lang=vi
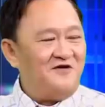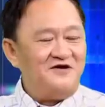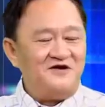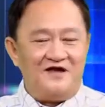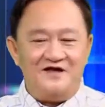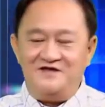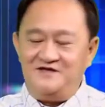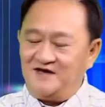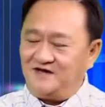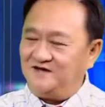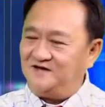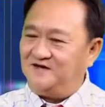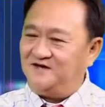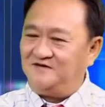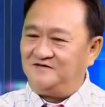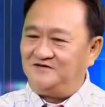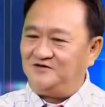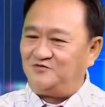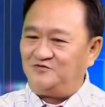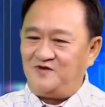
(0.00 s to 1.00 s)
anh nghĩ chắc
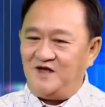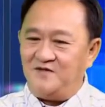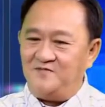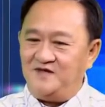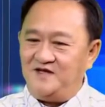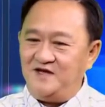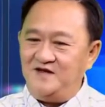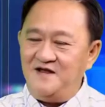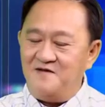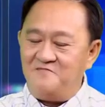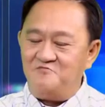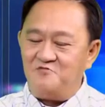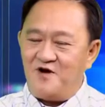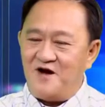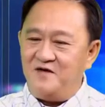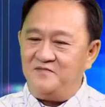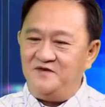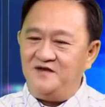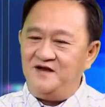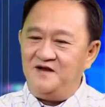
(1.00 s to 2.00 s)
ờ, số tiền chỉ đem
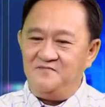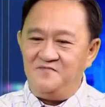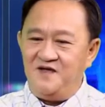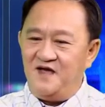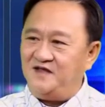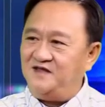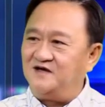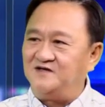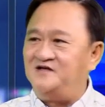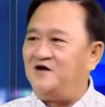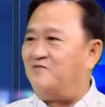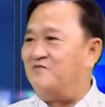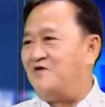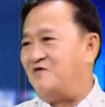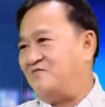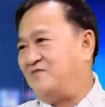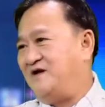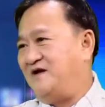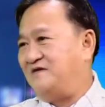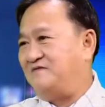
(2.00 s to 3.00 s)
qua chỉ đem về chắc chồng
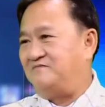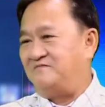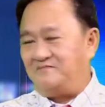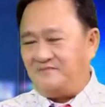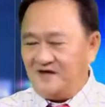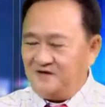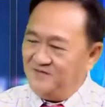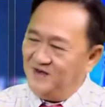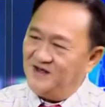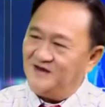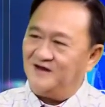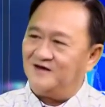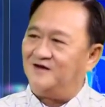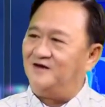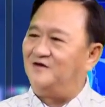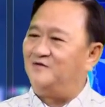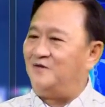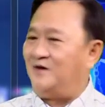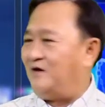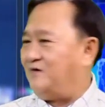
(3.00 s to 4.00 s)
không biết em biết là nó
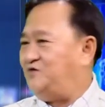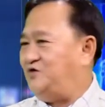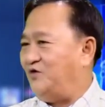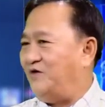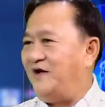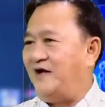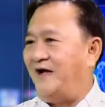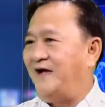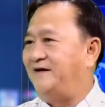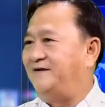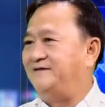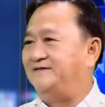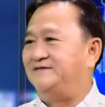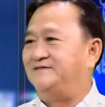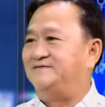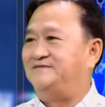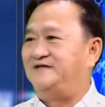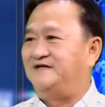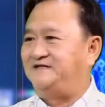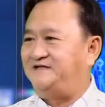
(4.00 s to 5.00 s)
còn là chuyện khác
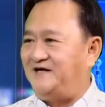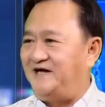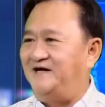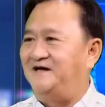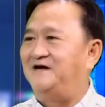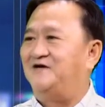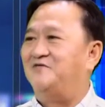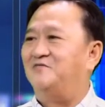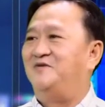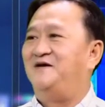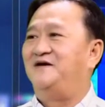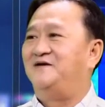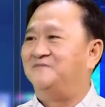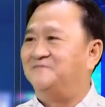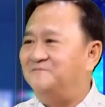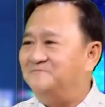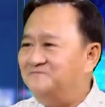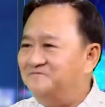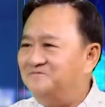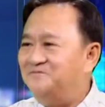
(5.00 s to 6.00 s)
chắc dạ. chắn không biết
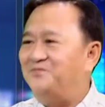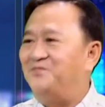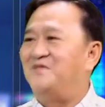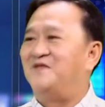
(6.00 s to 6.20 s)
dạ